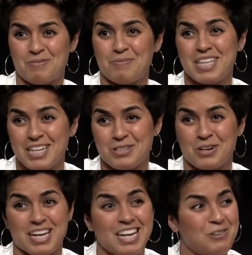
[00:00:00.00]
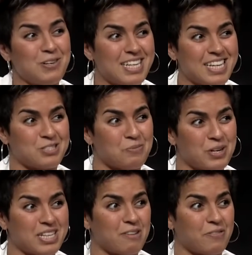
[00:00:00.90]
ميداي دور هي الاولانيه
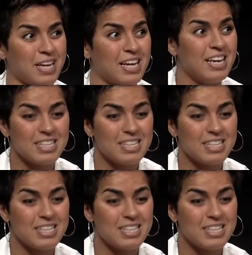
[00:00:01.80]
شامبيون دافري